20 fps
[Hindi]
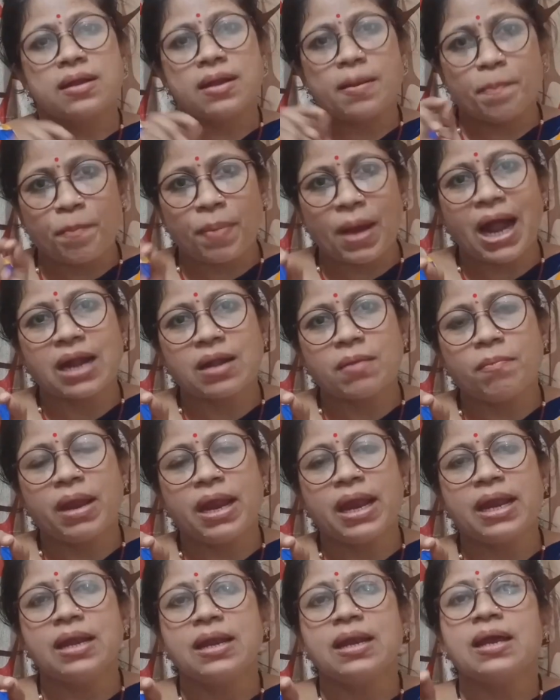
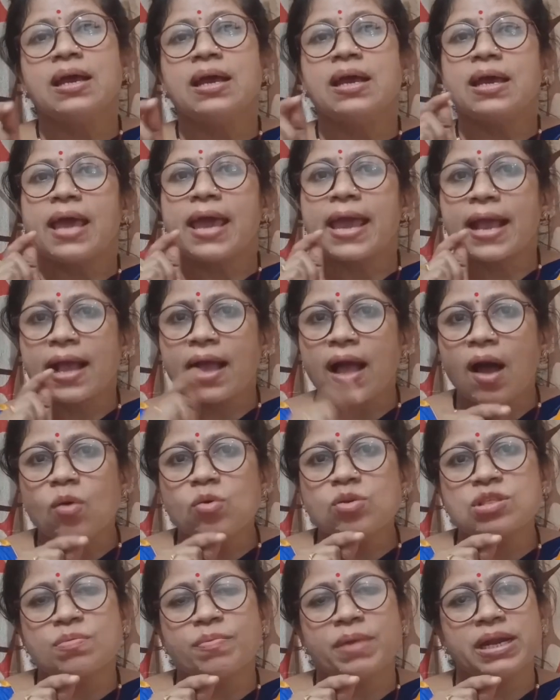डिपार्टमेंट
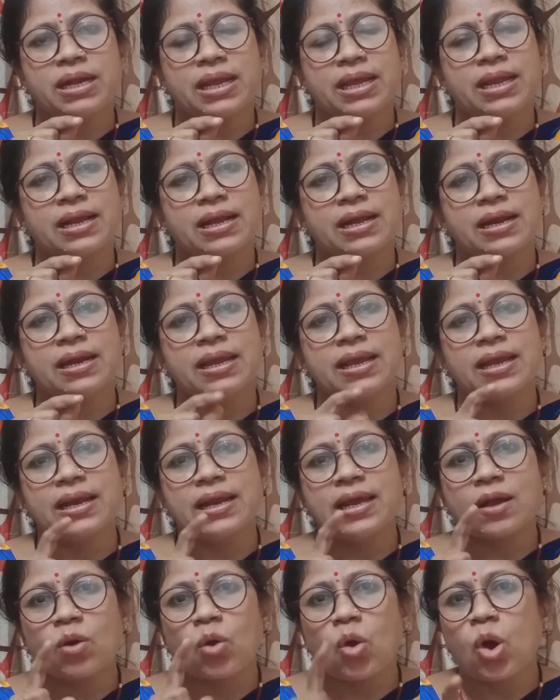अकाउंट्स मेंटेन करने के लिए